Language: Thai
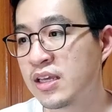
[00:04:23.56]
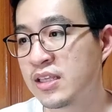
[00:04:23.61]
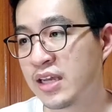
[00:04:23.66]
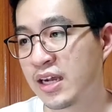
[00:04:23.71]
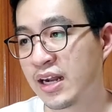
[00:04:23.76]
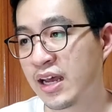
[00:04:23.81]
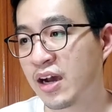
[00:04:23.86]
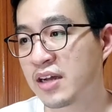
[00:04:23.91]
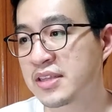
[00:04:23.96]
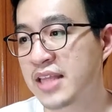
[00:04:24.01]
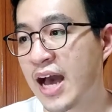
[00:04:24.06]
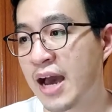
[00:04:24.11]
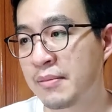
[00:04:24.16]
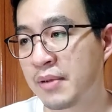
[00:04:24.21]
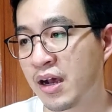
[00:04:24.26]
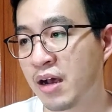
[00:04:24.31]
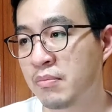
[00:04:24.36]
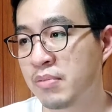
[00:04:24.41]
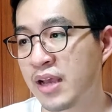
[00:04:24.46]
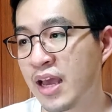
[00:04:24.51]
อย่างไรก็ตาม
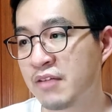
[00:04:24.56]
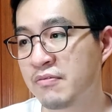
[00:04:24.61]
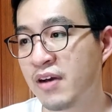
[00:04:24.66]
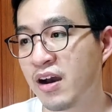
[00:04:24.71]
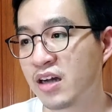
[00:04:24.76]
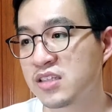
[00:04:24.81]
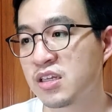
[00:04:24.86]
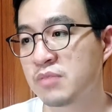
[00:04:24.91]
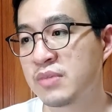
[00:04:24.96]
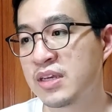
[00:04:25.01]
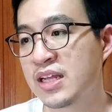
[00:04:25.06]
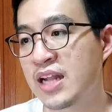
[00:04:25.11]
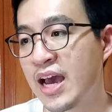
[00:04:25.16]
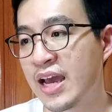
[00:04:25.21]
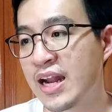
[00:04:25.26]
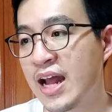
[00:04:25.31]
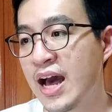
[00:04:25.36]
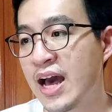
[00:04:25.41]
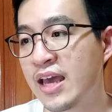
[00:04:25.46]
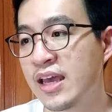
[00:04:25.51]
นะครับแคนวาก็จะมีรา
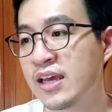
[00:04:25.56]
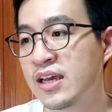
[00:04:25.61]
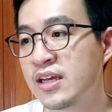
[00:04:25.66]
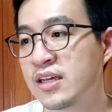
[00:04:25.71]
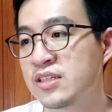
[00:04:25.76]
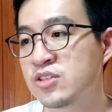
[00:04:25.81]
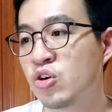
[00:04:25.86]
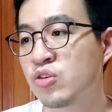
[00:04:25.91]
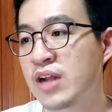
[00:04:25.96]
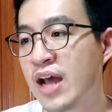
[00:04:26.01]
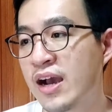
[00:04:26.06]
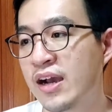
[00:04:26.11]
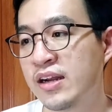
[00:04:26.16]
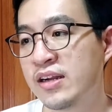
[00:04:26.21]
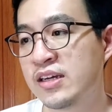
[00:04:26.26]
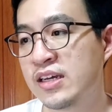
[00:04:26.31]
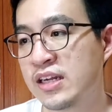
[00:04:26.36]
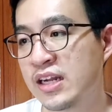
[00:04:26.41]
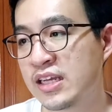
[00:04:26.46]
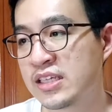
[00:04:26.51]
ยได้ช่องทาง
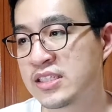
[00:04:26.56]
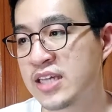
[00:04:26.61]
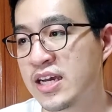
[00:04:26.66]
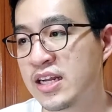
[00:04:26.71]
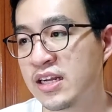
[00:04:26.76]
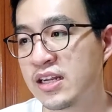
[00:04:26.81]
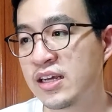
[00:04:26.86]
อื่นๆอีกเช่น